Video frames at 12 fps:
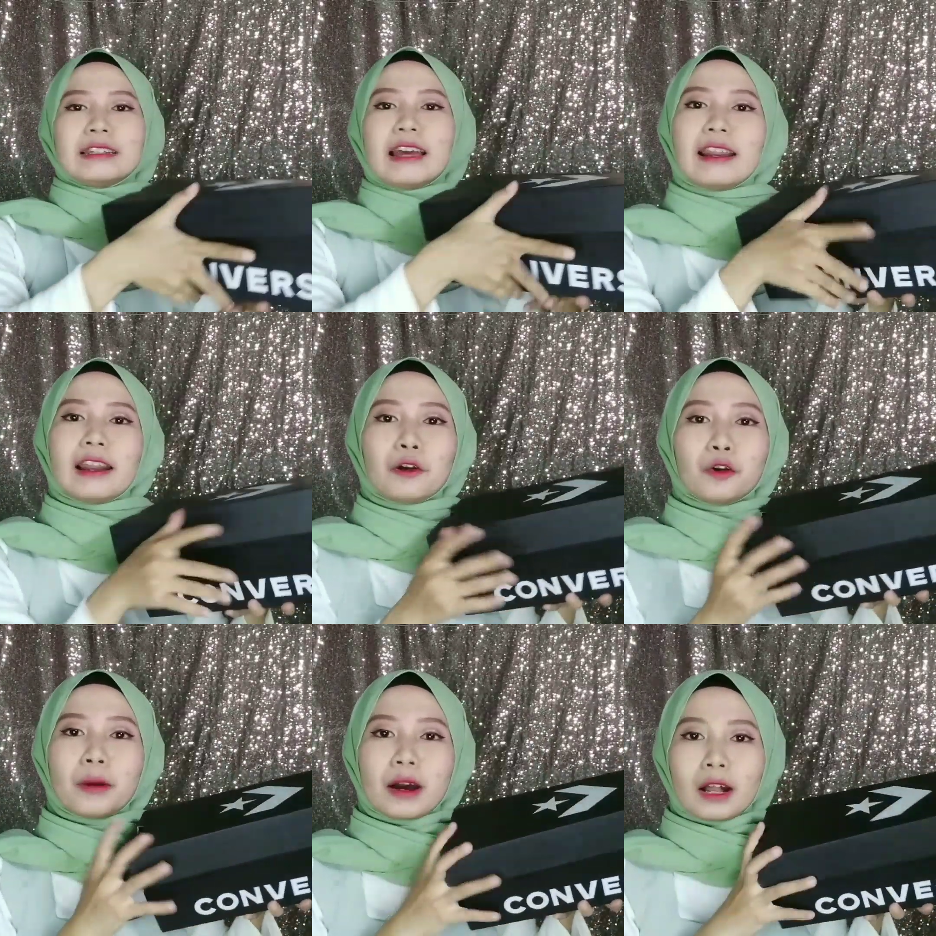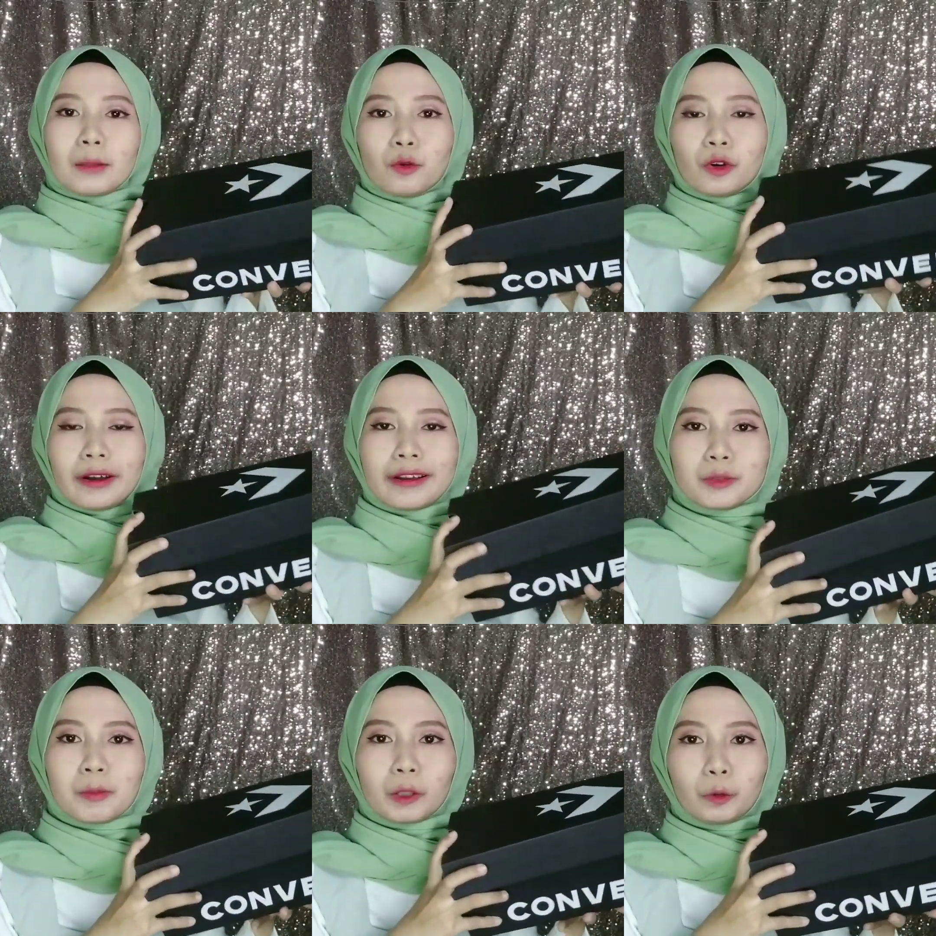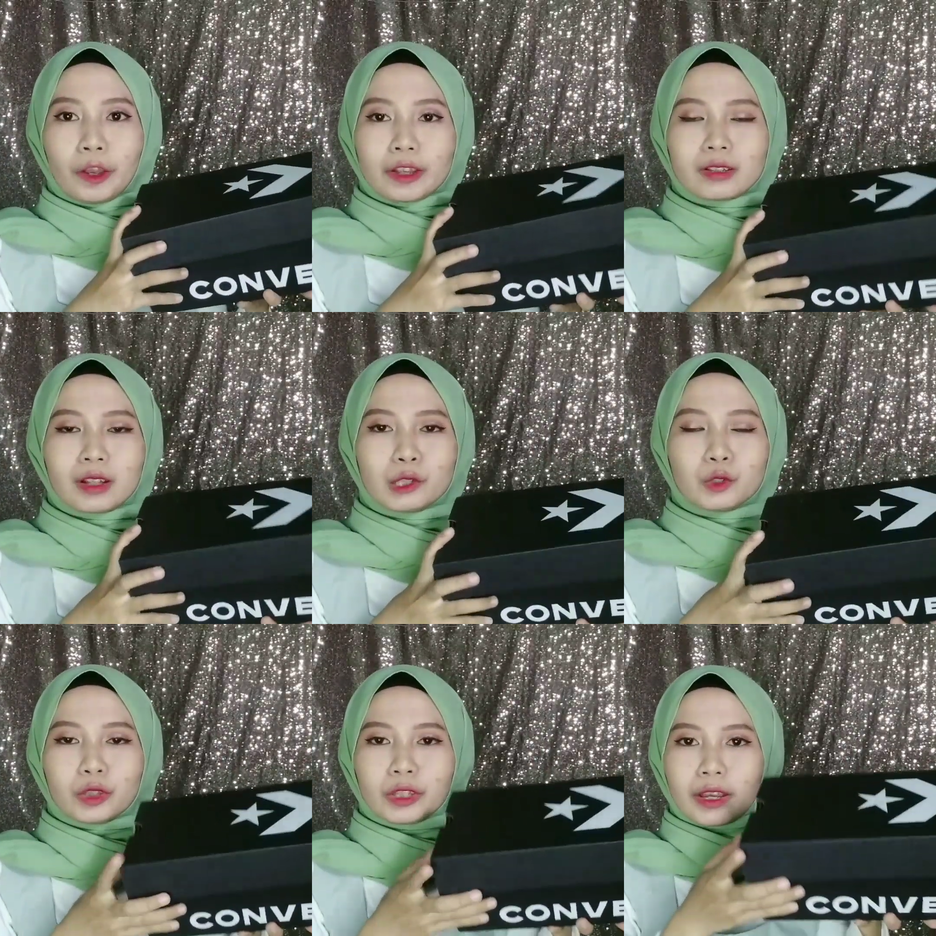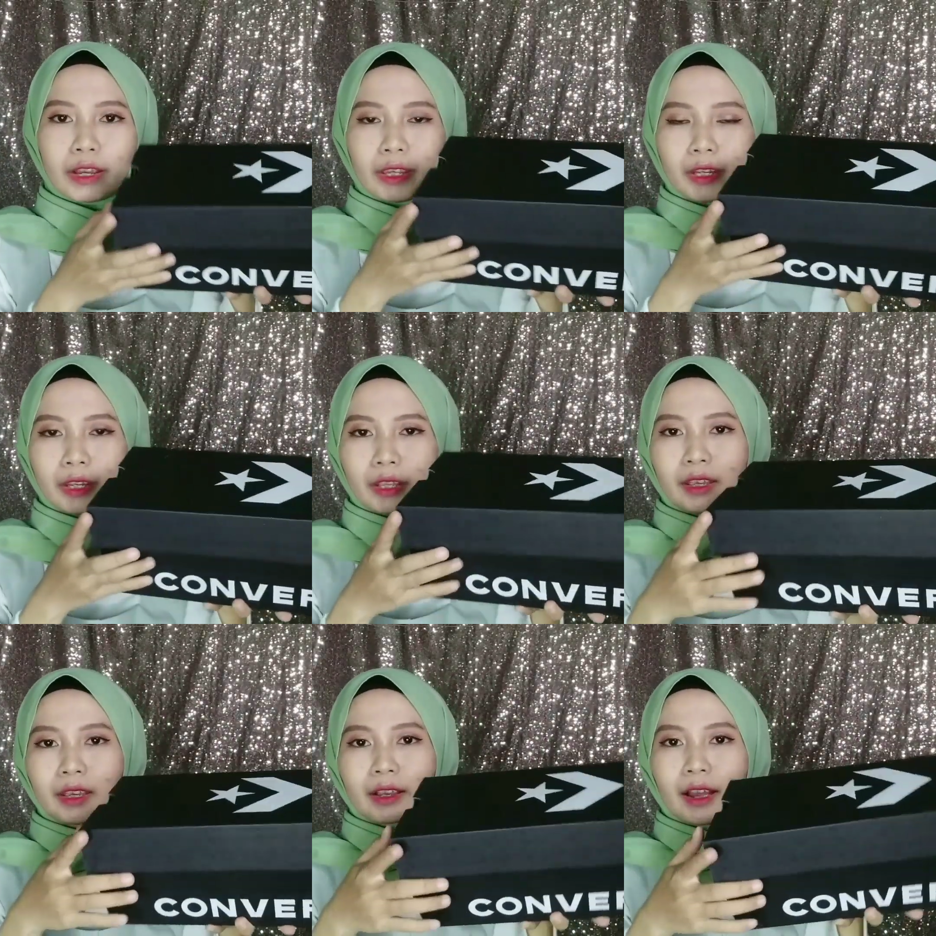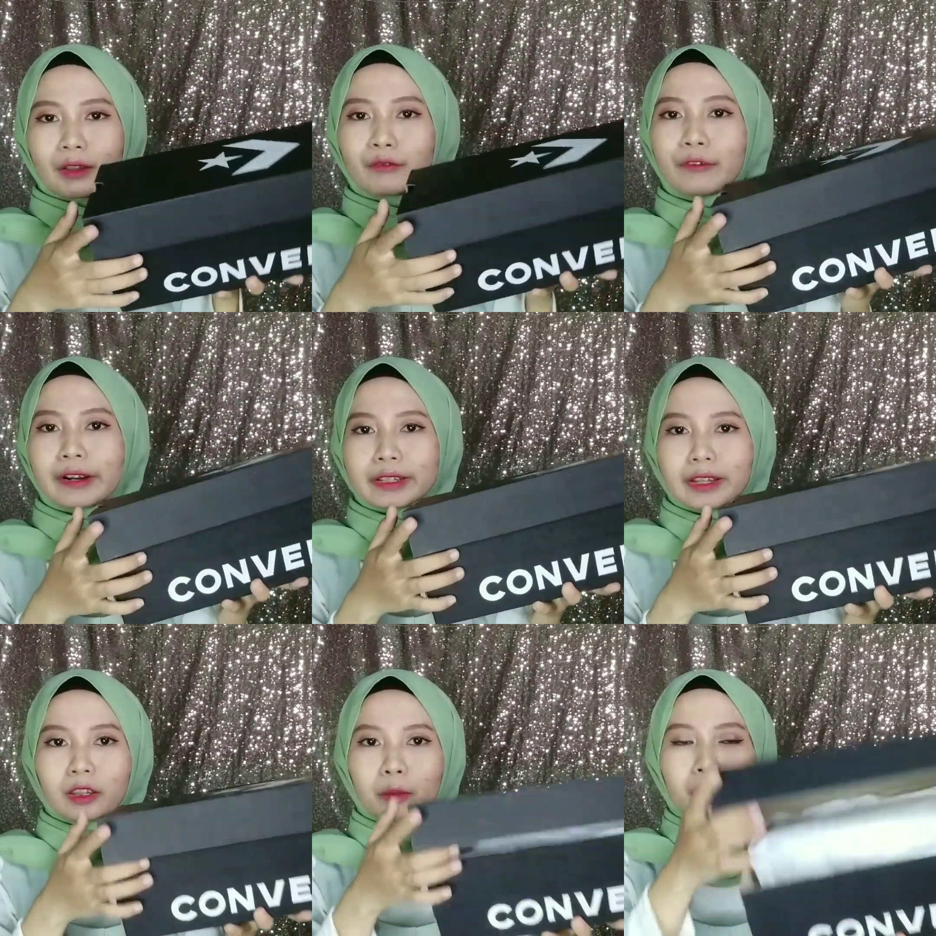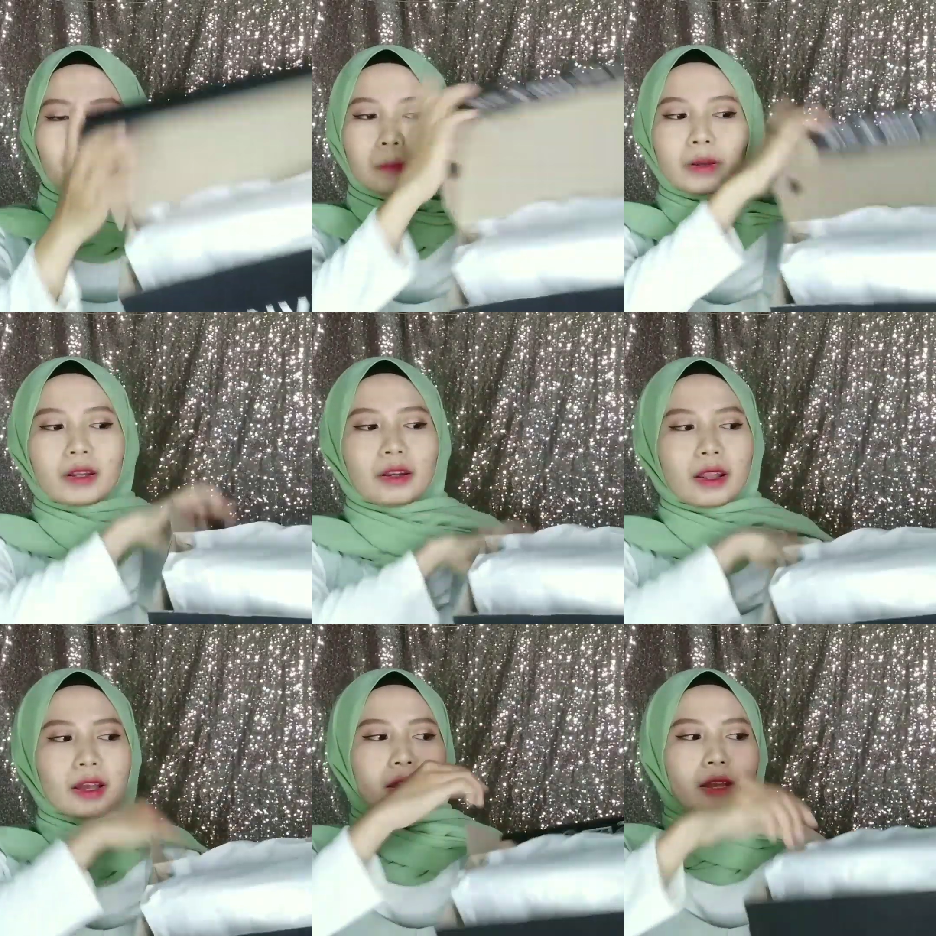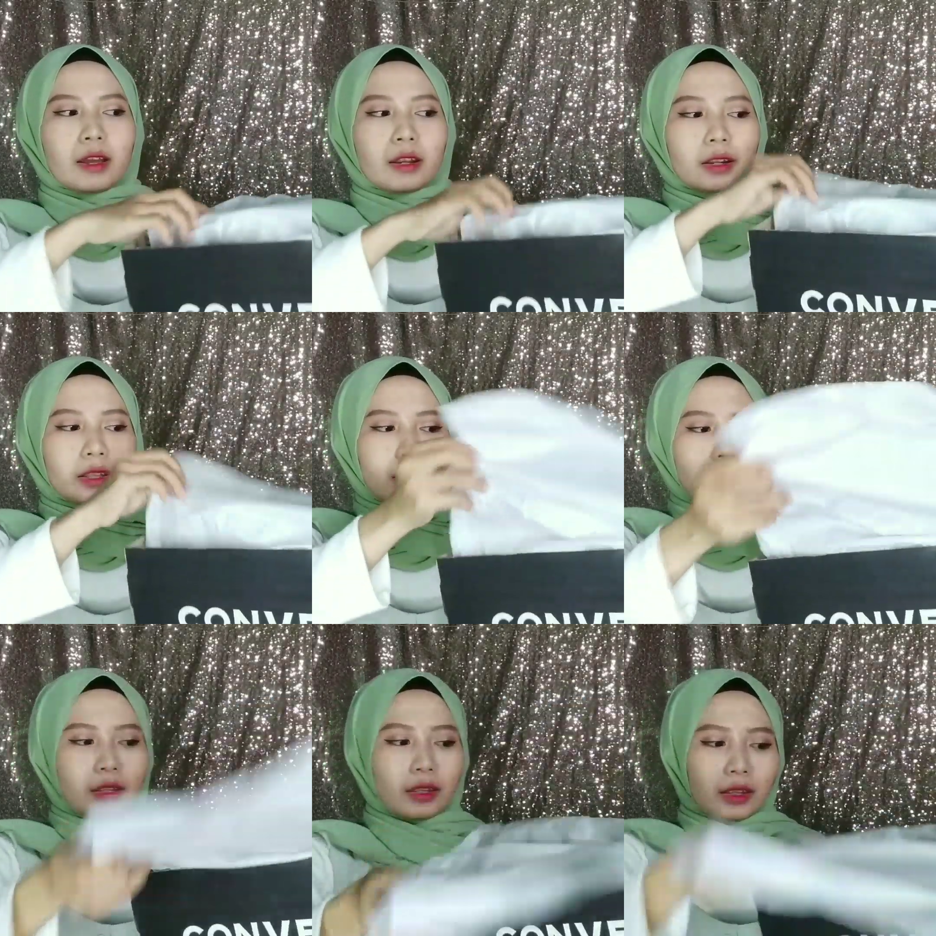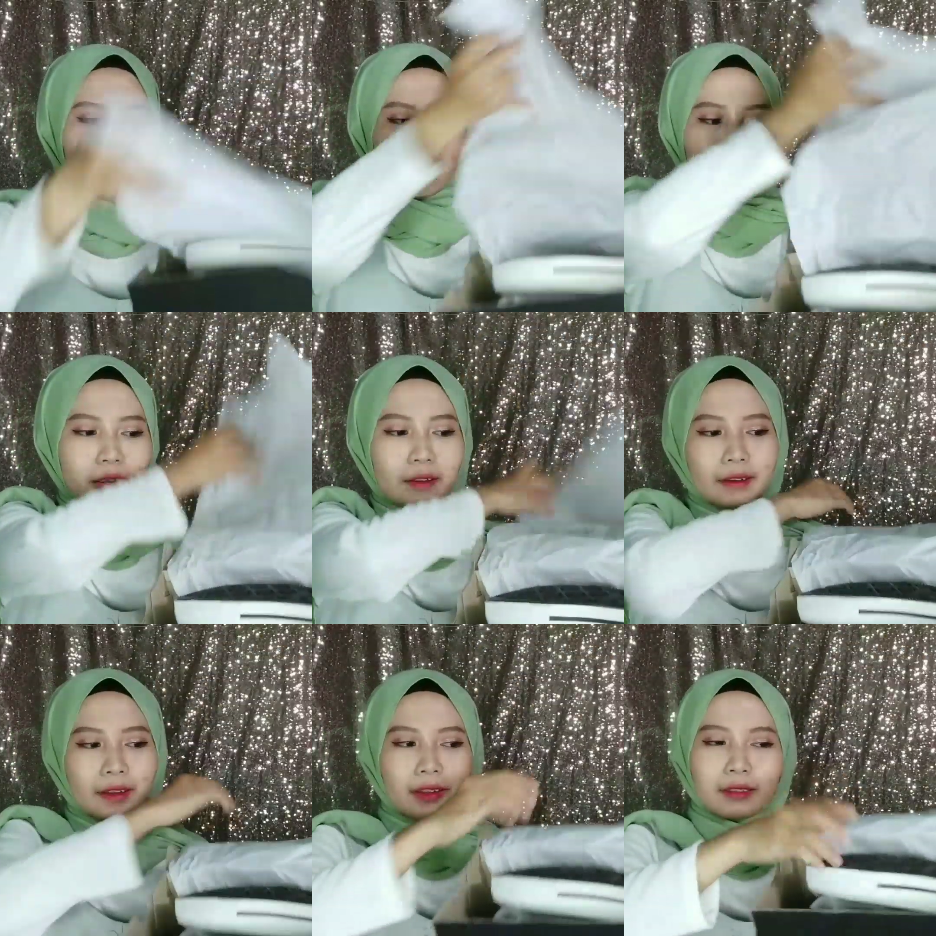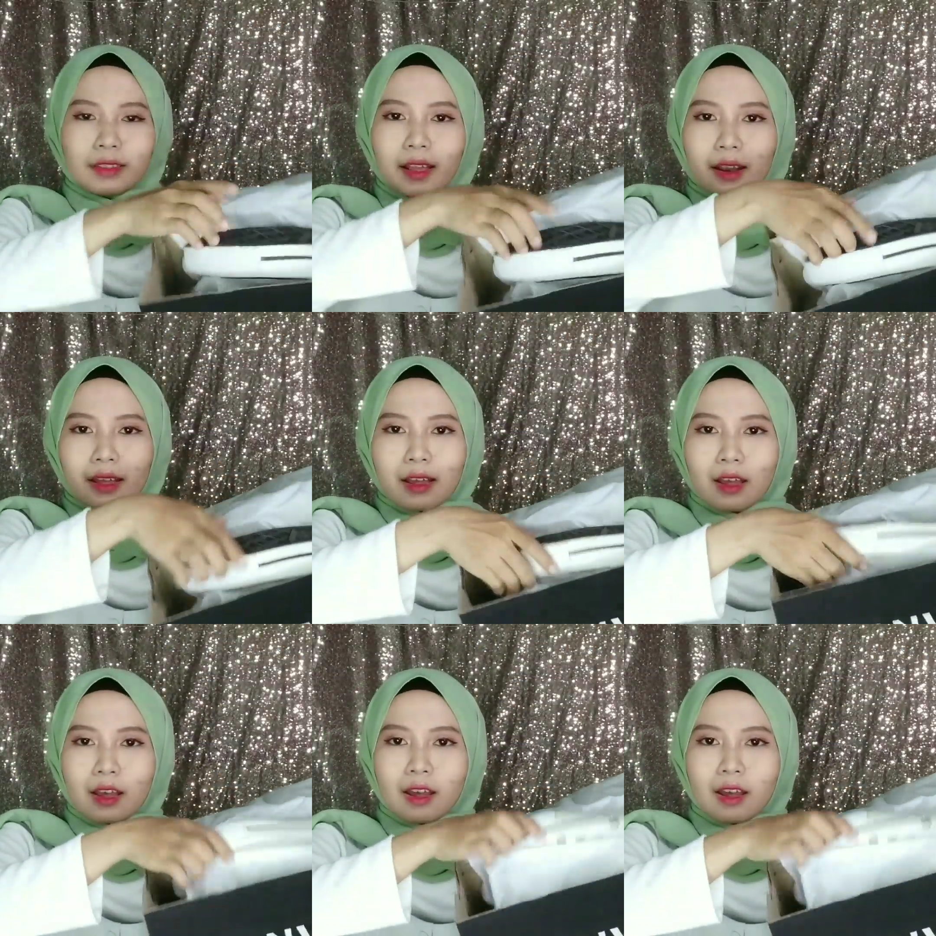dan aku bakal buka sepatu yang selanjutnya ini Converse ya teman-teman dan ini halo